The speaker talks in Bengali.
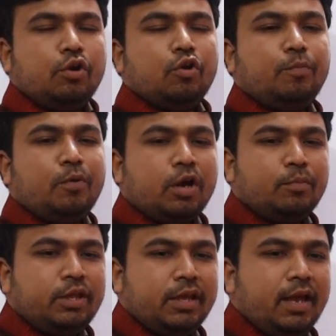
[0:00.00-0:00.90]
নয় প্রকার
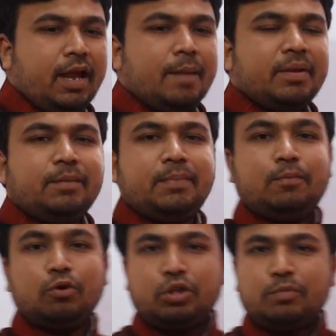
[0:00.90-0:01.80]
মধ্যে আমরা যে
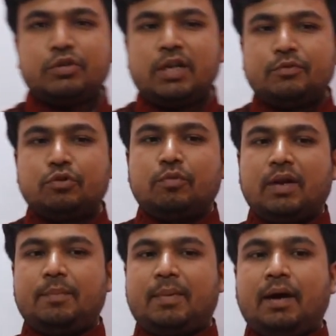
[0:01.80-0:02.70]
বিভক্তি পড়ছিলাম
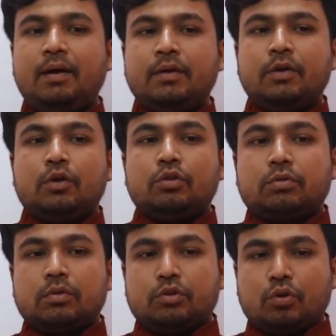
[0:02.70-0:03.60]
ছোটোবেলায় বা
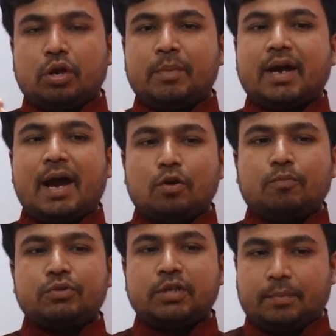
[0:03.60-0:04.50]
যখন আমরা কারক
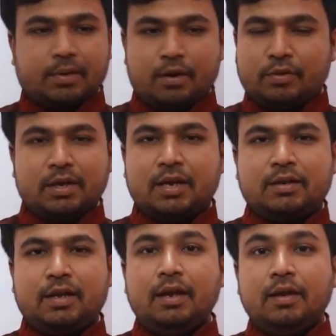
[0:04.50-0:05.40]
পড়ছিলাম কারকের
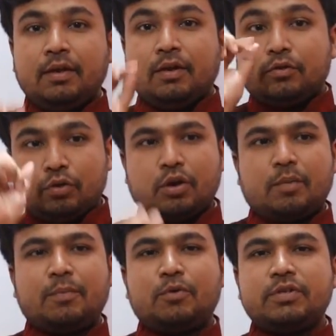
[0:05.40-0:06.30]
ক্ষেত্রে যখন
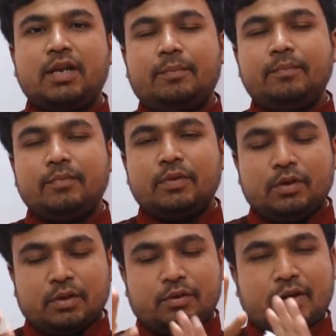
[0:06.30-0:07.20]
আমরা পড়ছিলাম
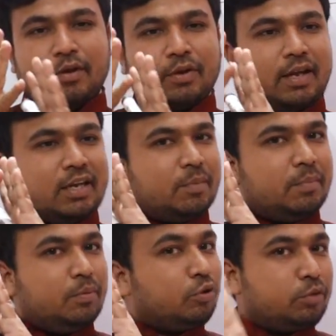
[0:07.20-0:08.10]
যে কারোকে ক্ষেত্রে আমরা
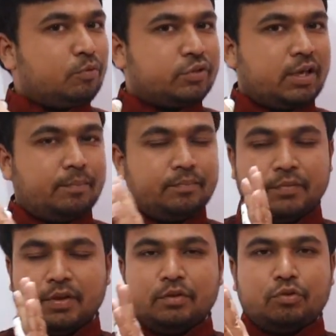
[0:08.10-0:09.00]
বিভক্তি পড়ছিলাম
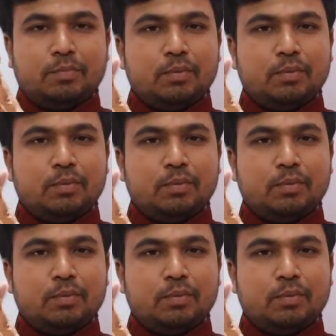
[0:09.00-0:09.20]
তো ওই